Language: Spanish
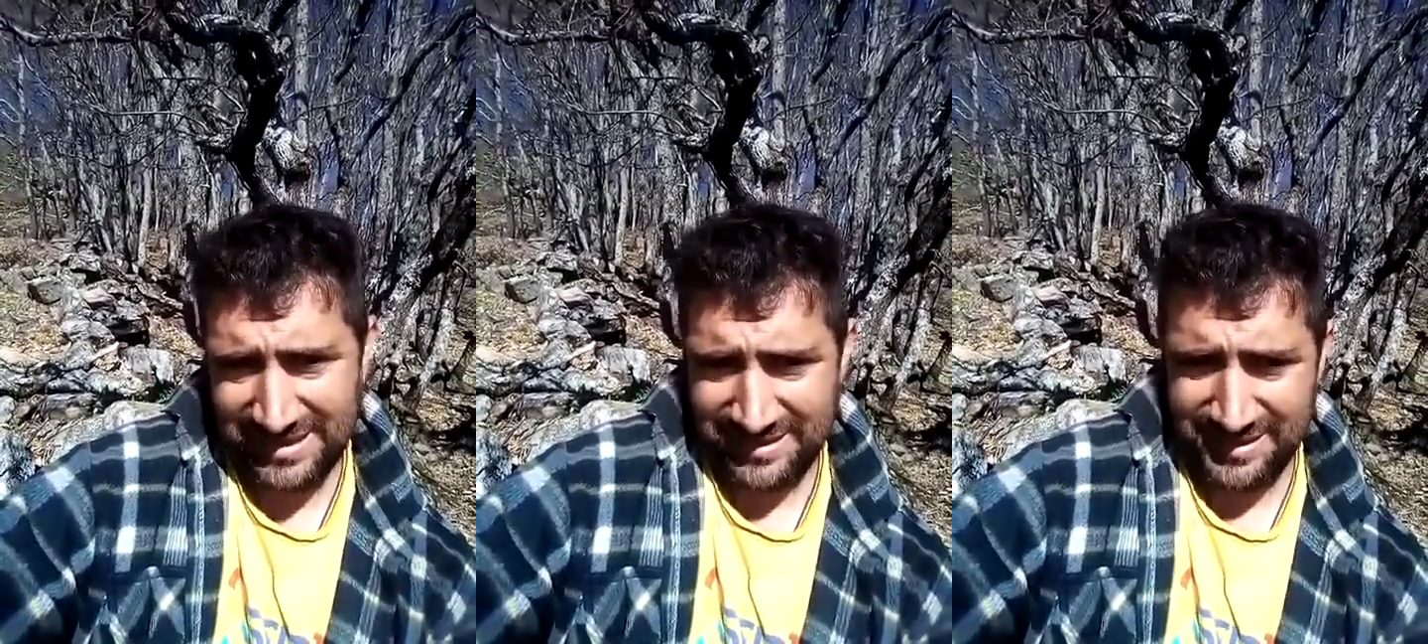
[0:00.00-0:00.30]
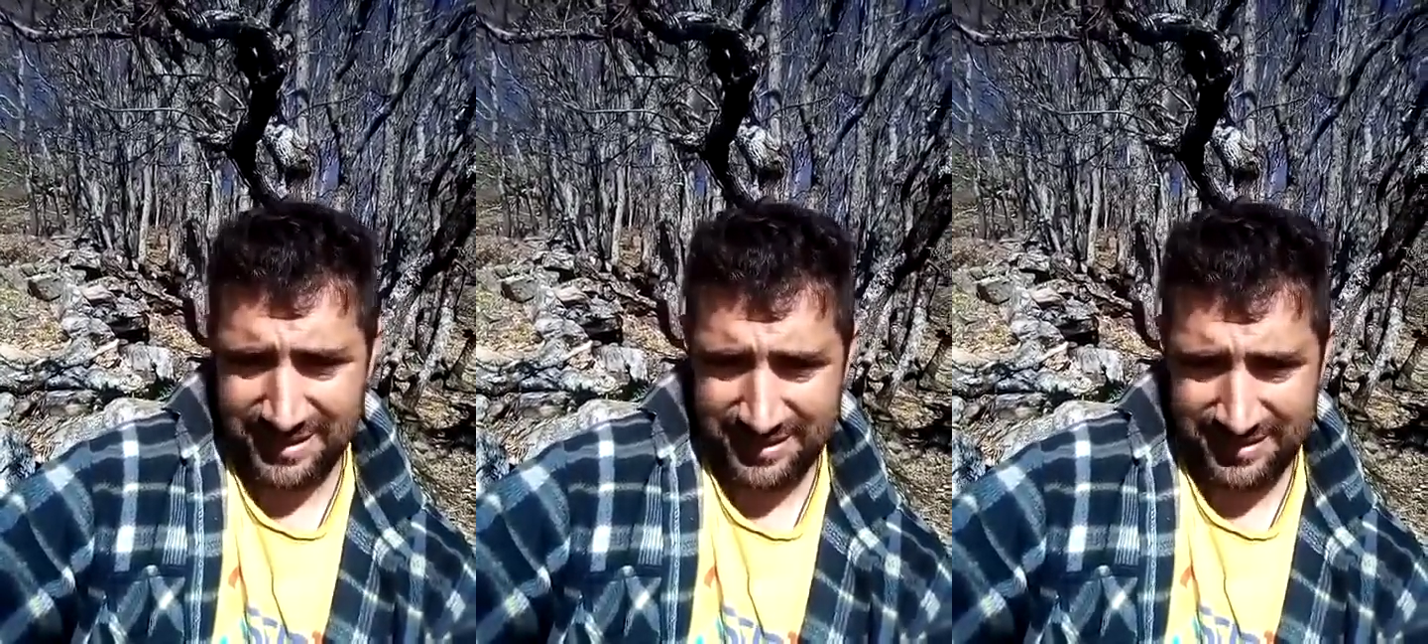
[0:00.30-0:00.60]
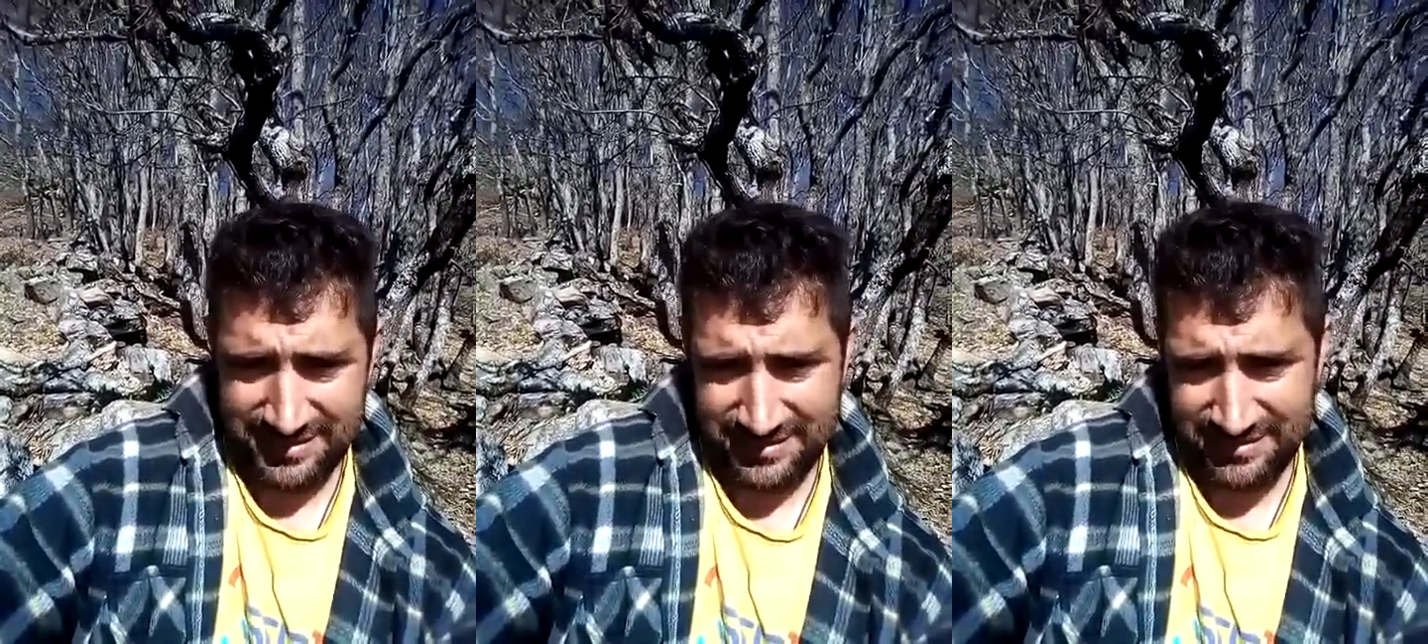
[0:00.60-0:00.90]
antes.
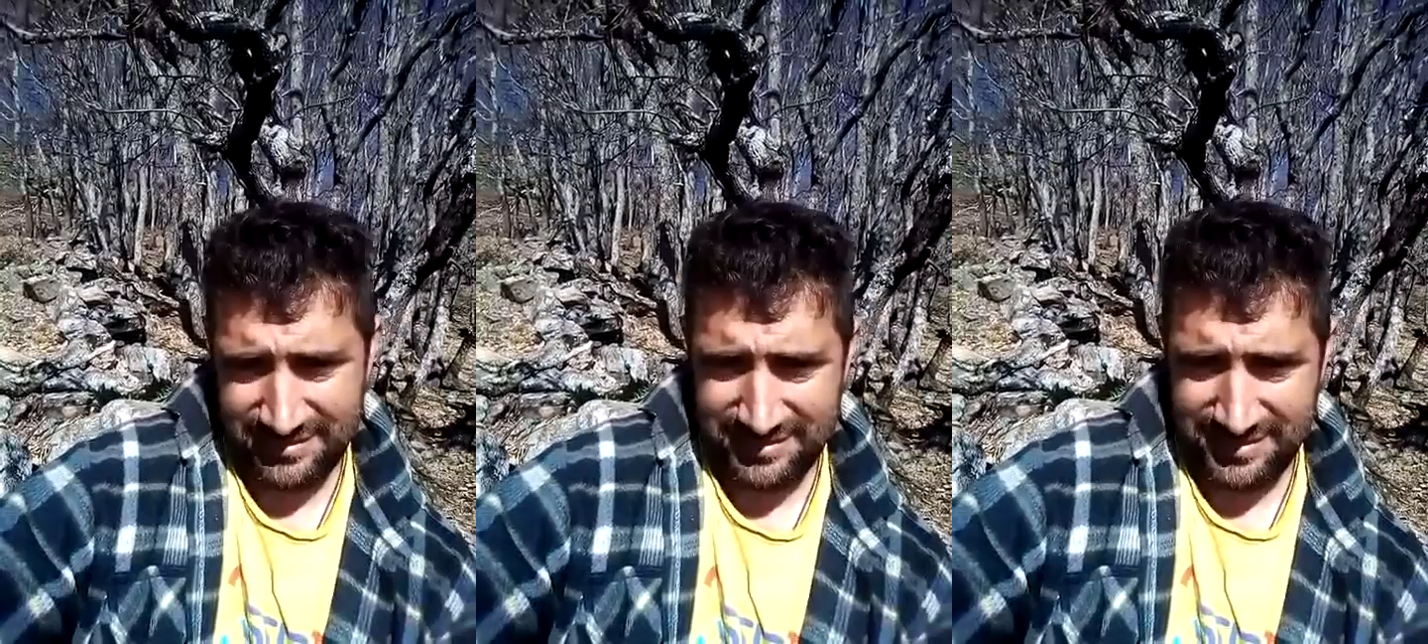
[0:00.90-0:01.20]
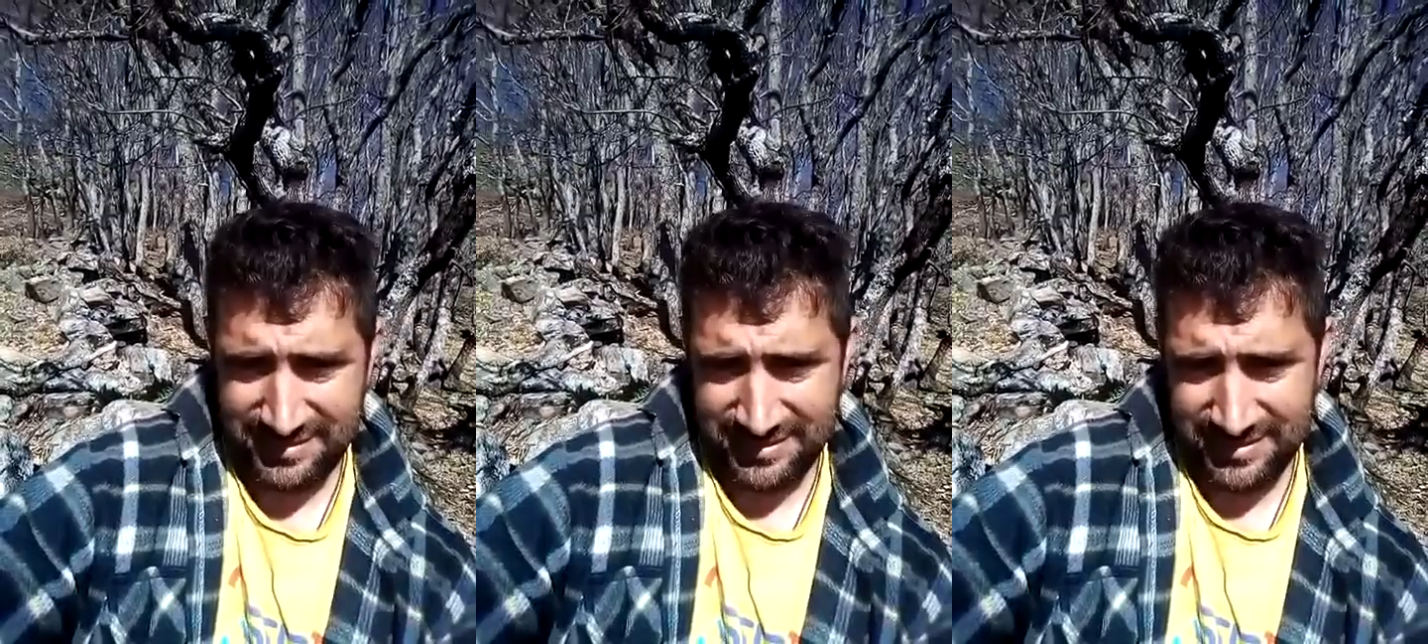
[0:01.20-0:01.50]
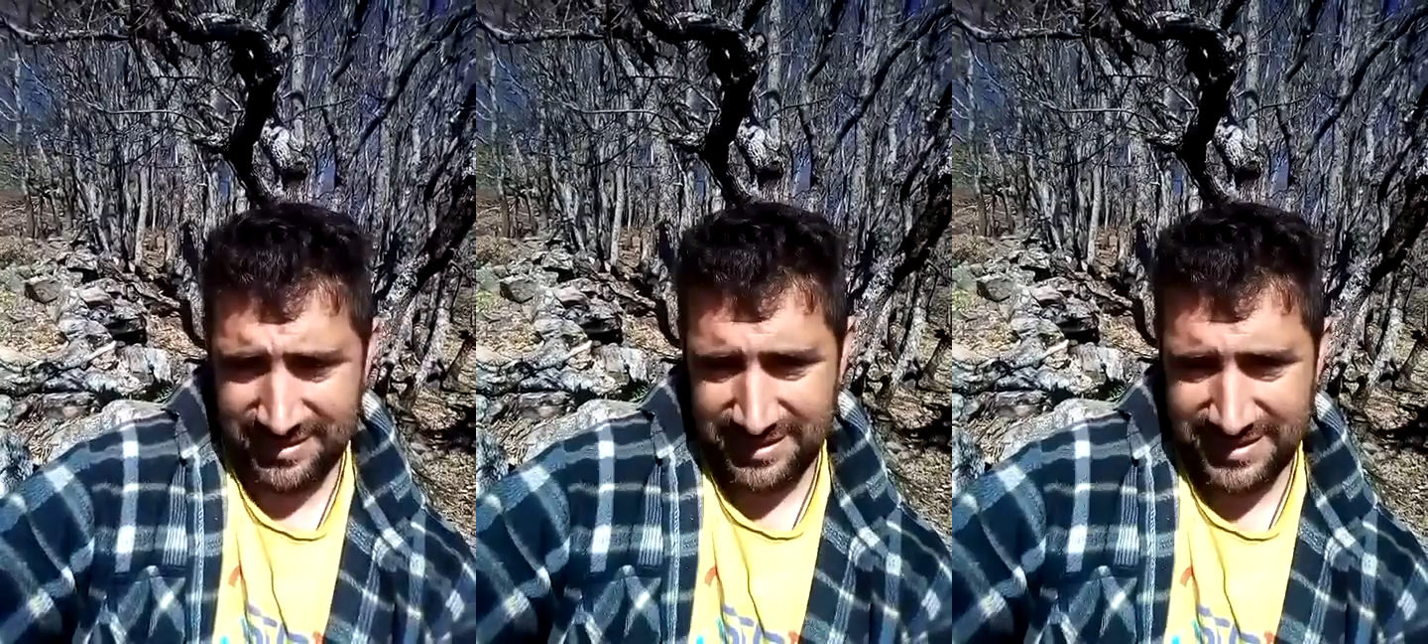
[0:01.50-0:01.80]

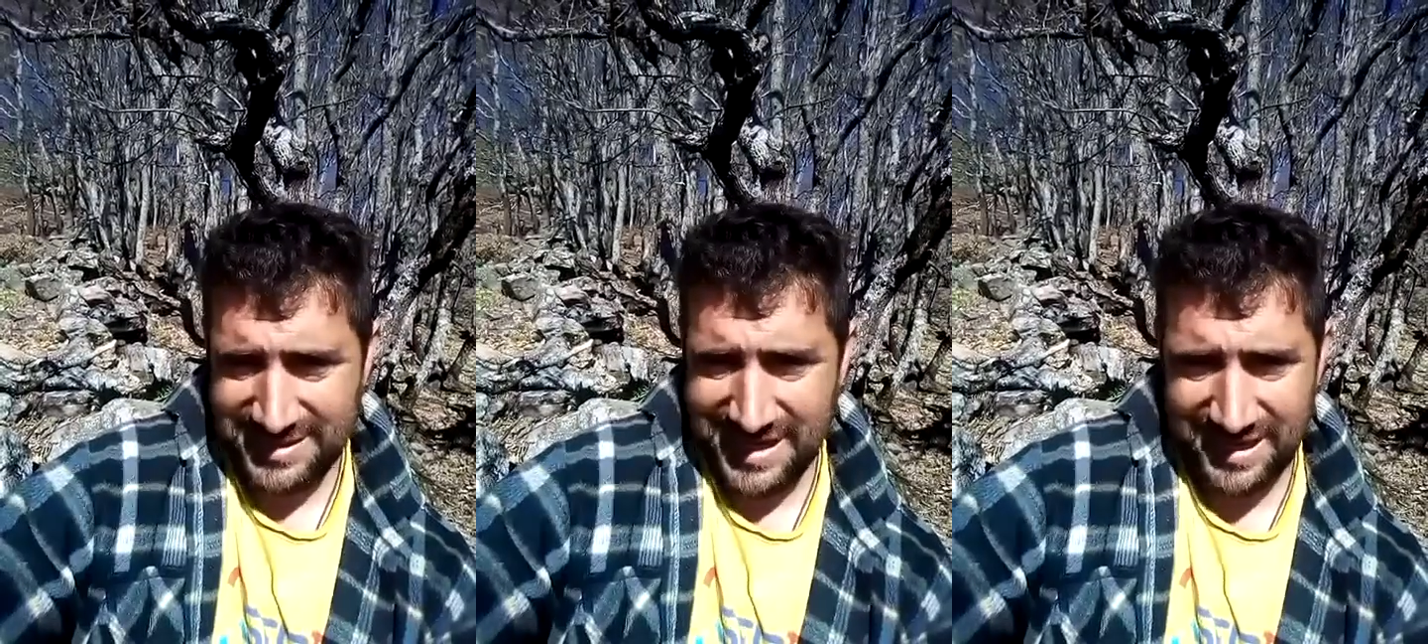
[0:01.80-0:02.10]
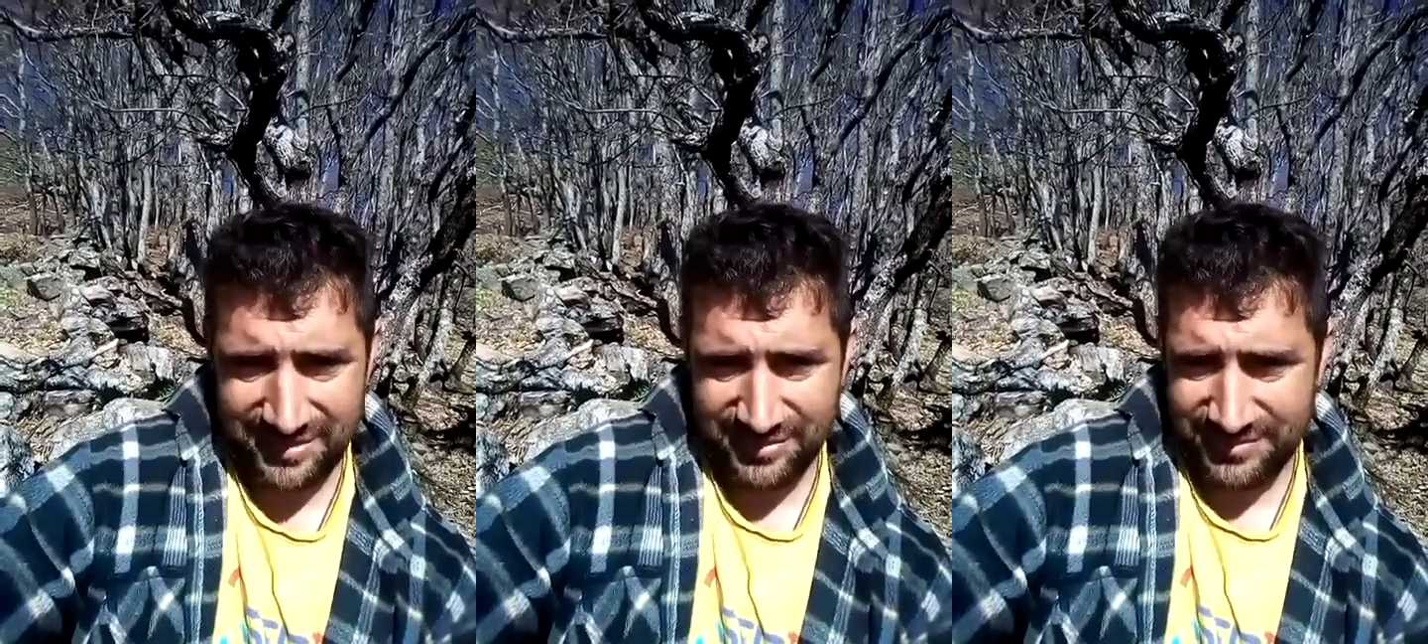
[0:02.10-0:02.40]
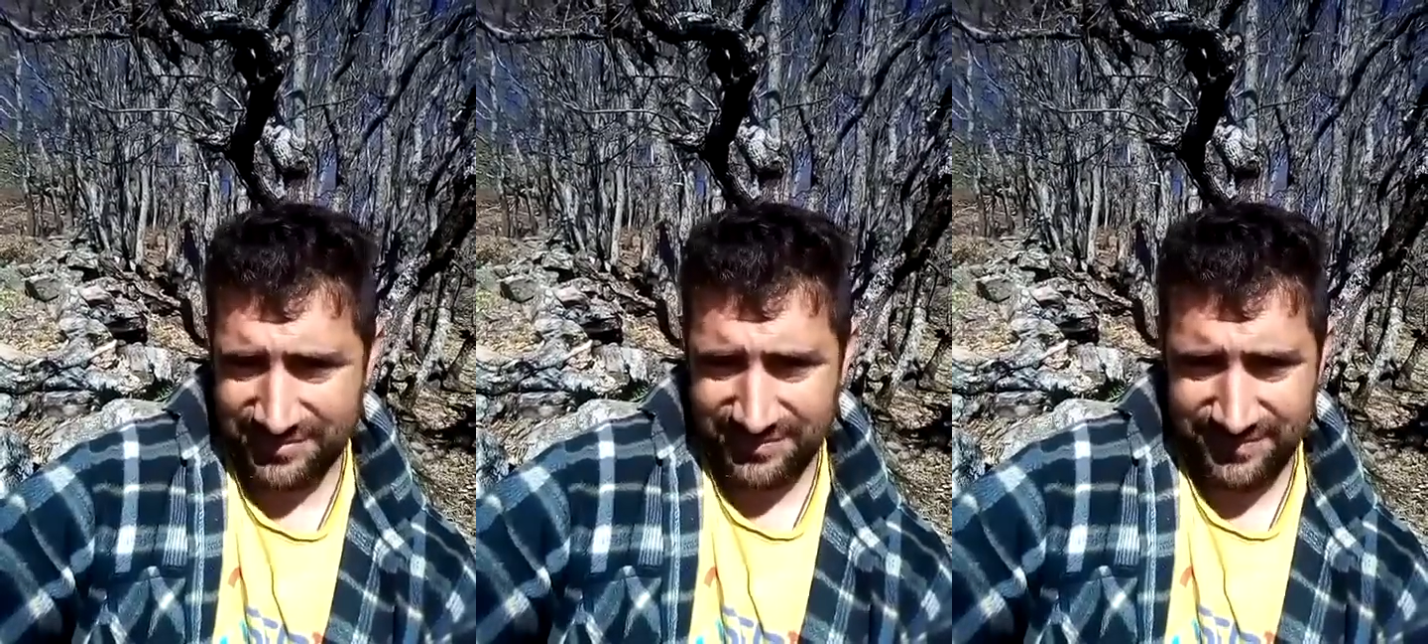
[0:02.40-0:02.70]
Ya no.